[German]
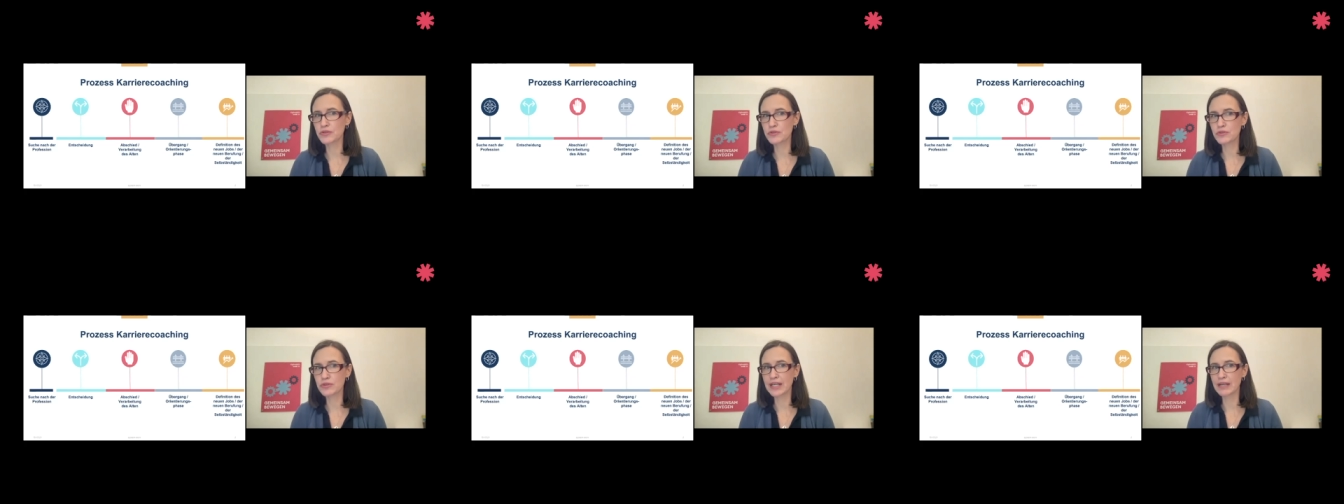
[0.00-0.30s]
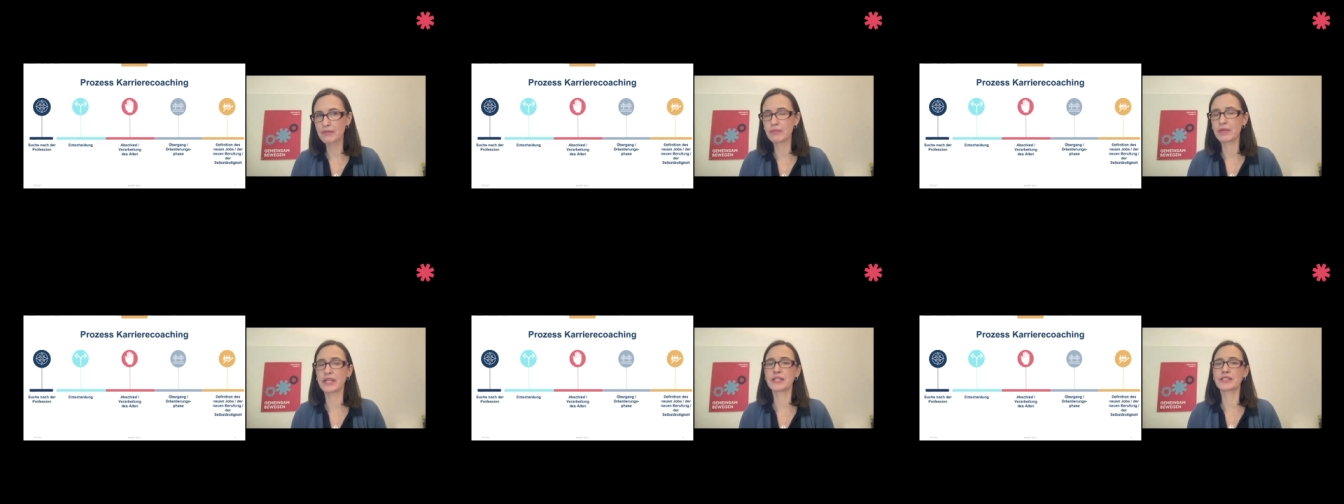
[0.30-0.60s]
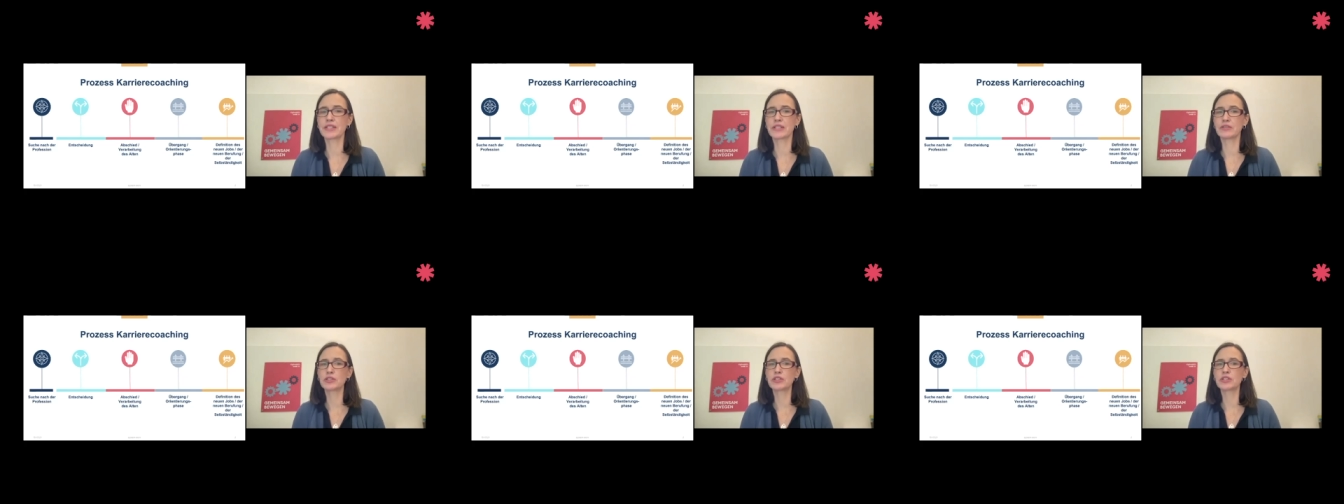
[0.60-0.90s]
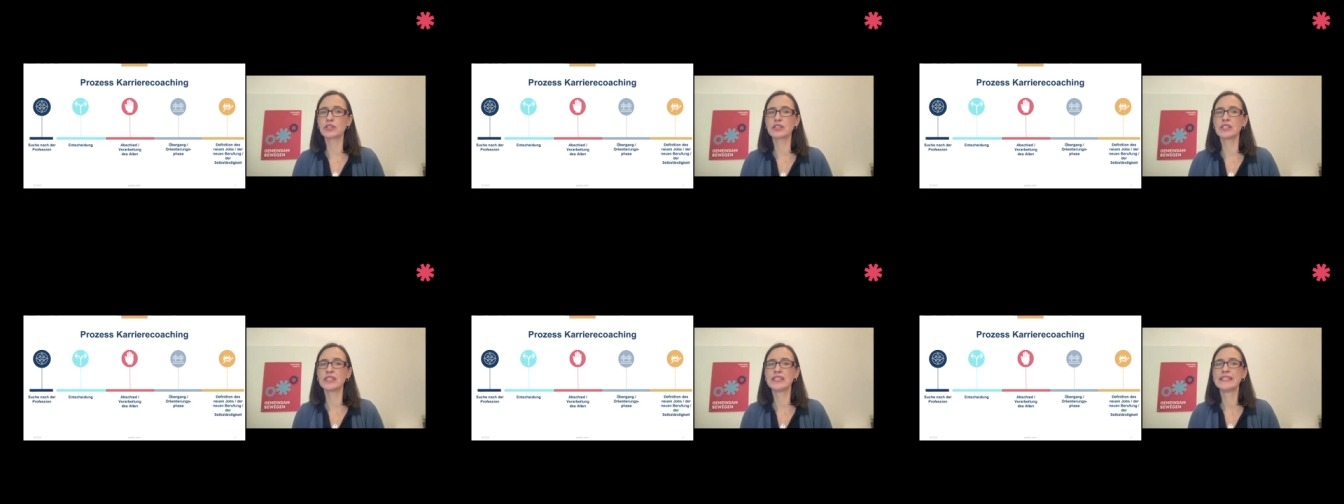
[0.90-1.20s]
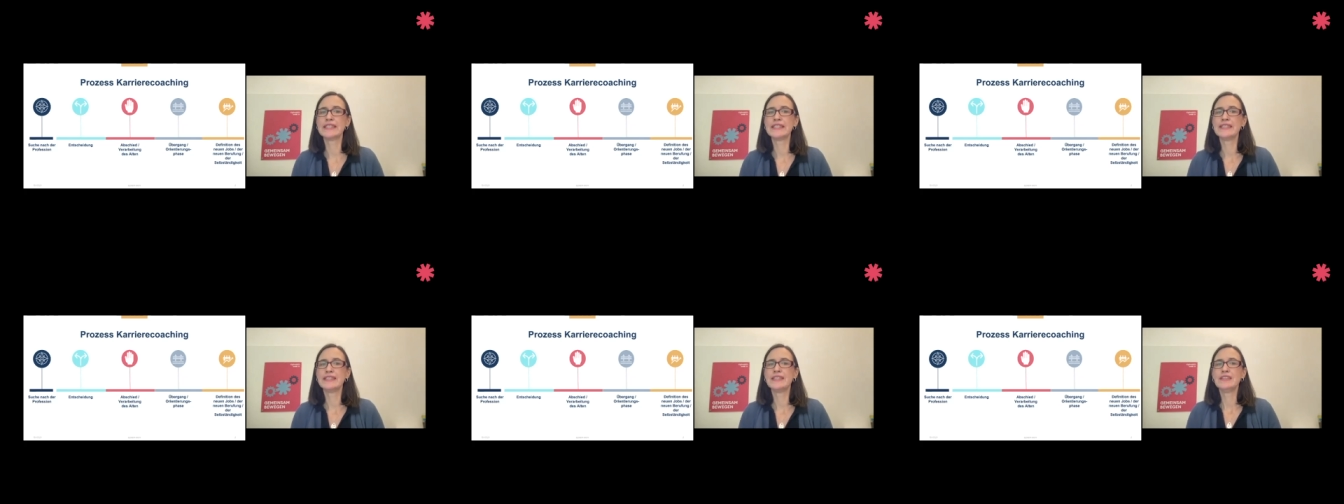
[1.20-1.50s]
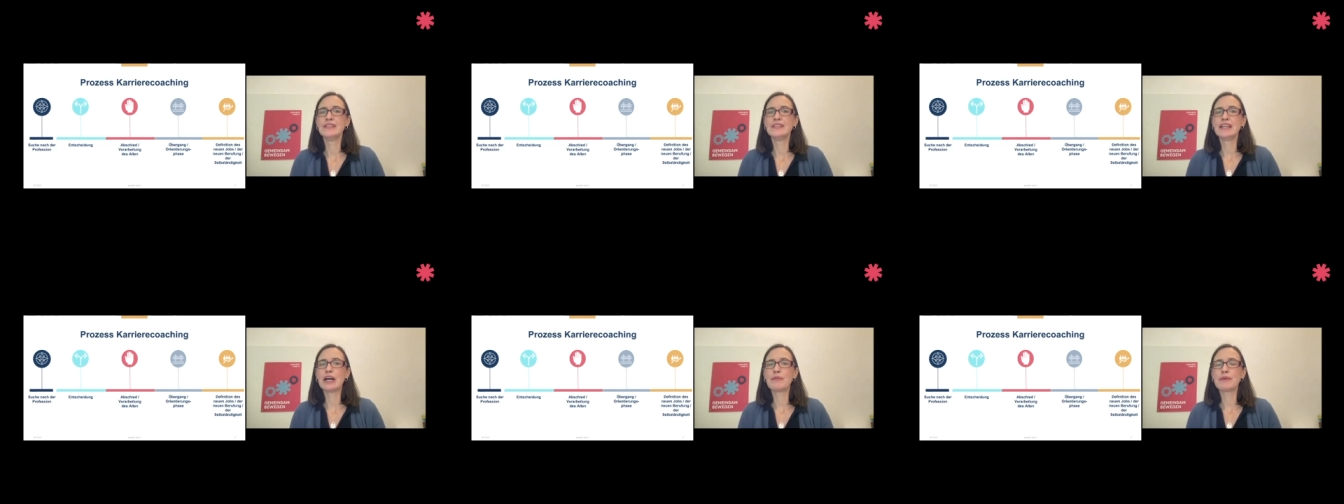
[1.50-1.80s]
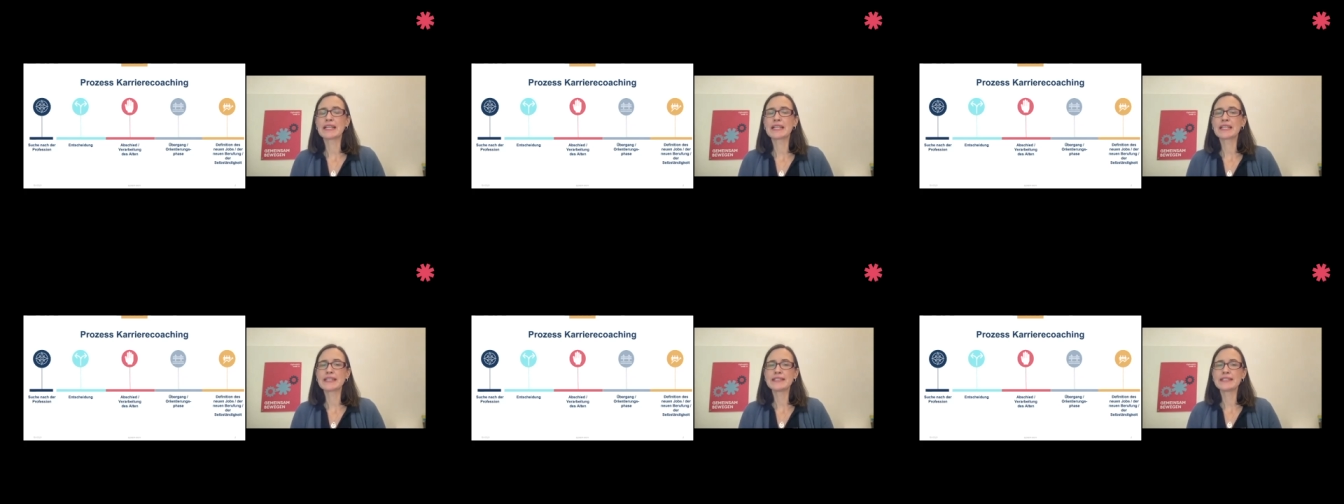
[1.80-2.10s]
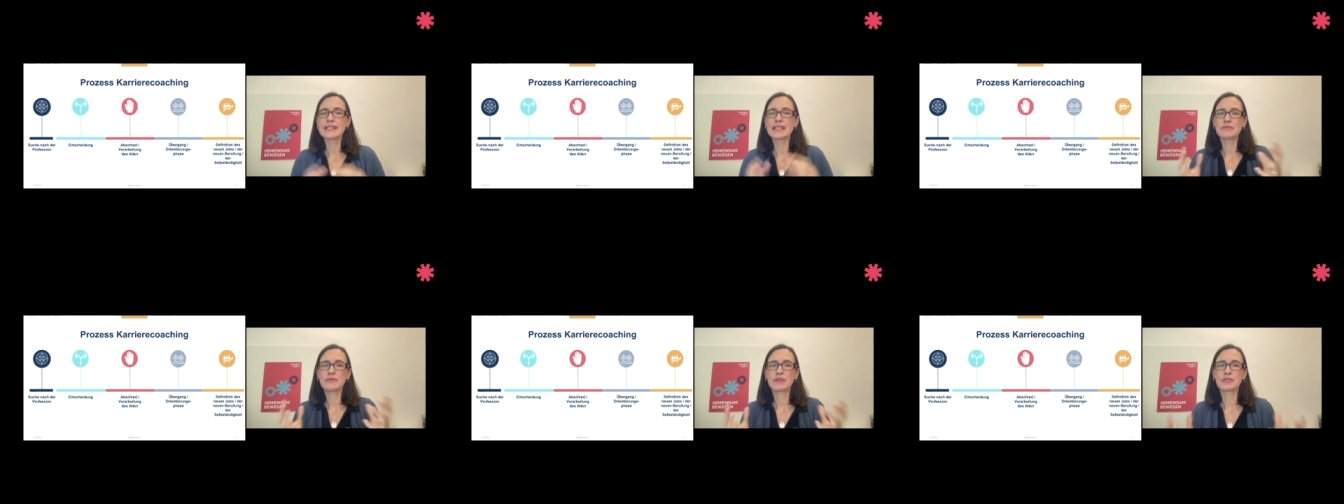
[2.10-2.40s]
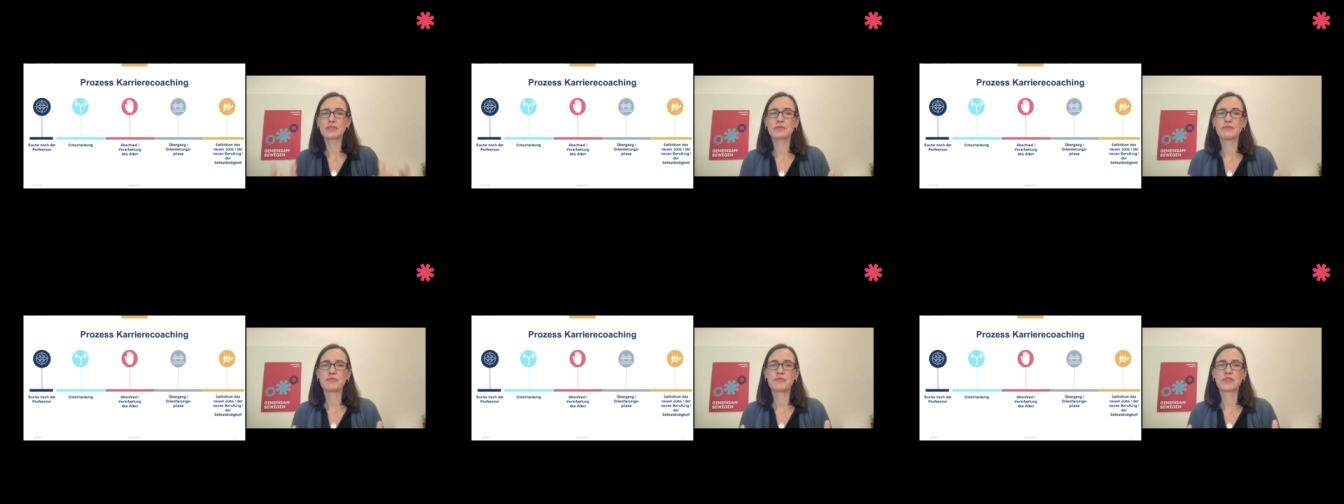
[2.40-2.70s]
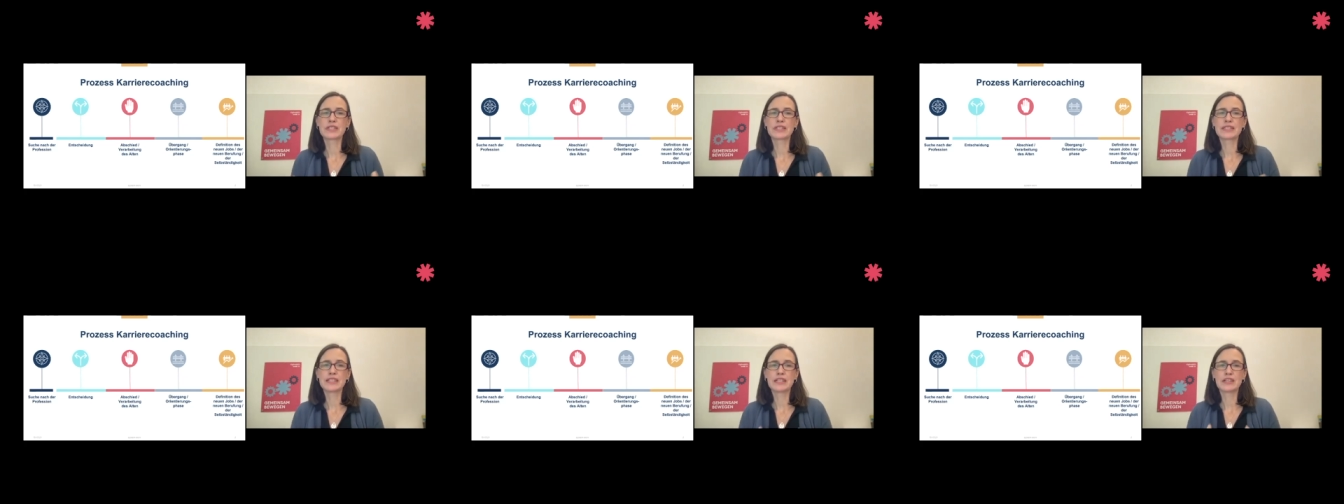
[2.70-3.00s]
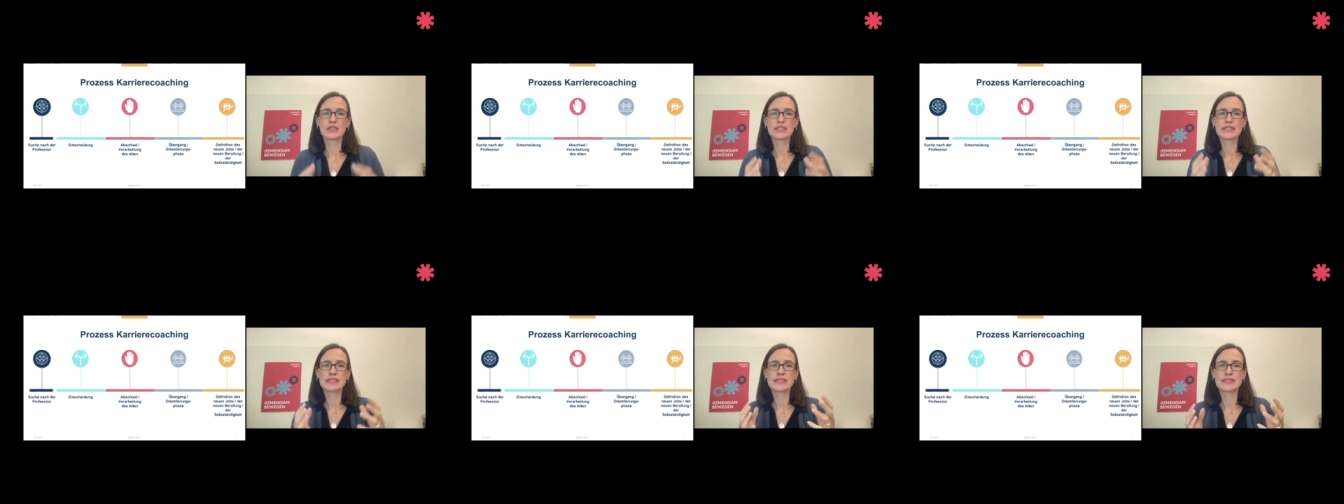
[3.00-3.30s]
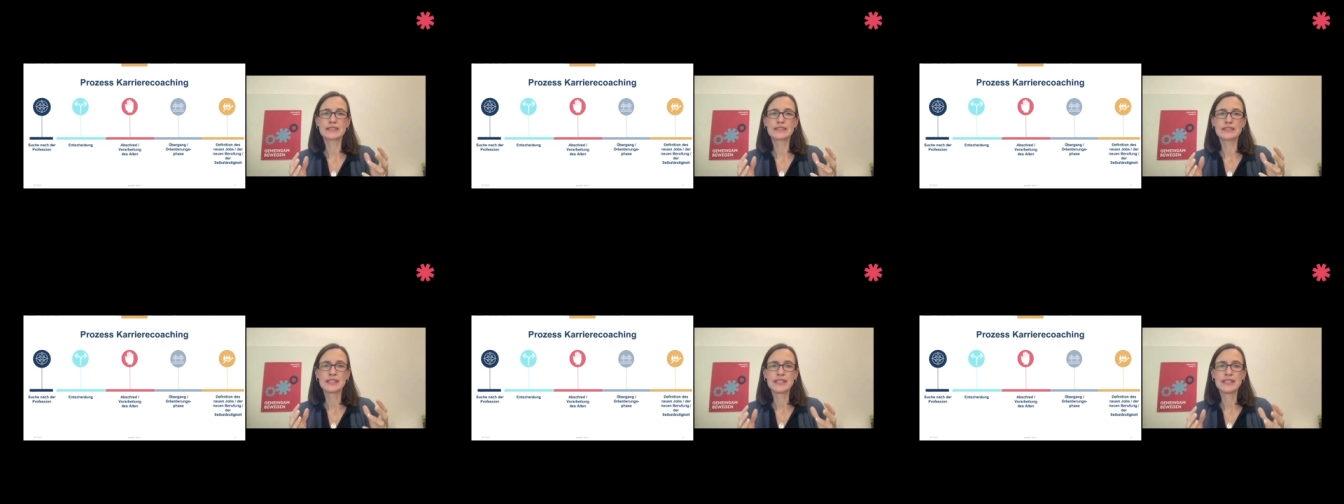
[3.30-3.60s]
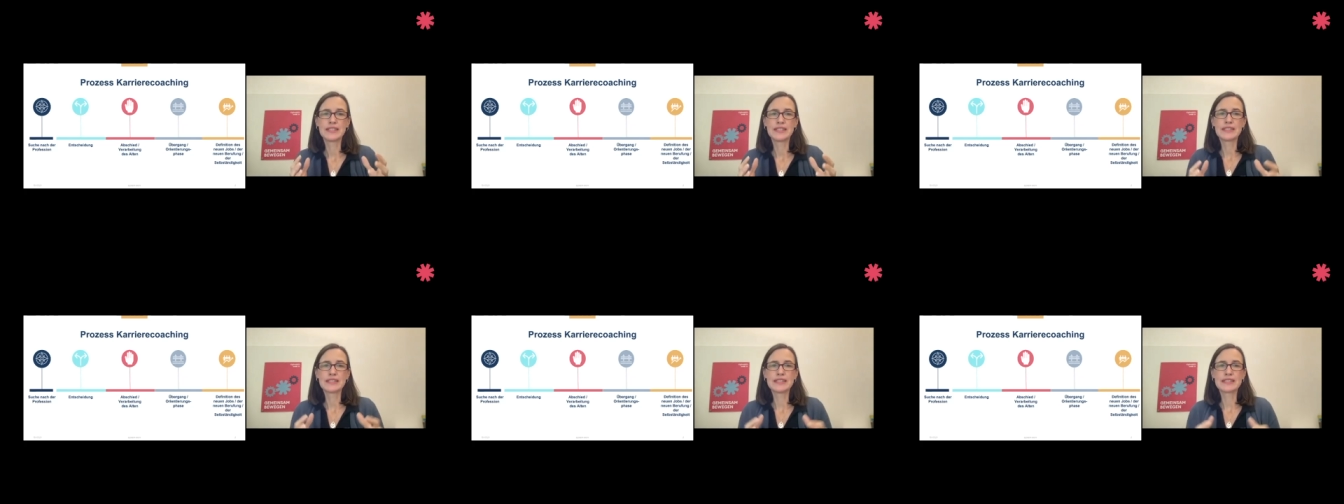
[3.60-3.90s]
zu haben, hatte ich auch schon. Aber da geht es erstmal darum, wirklich auch diesen,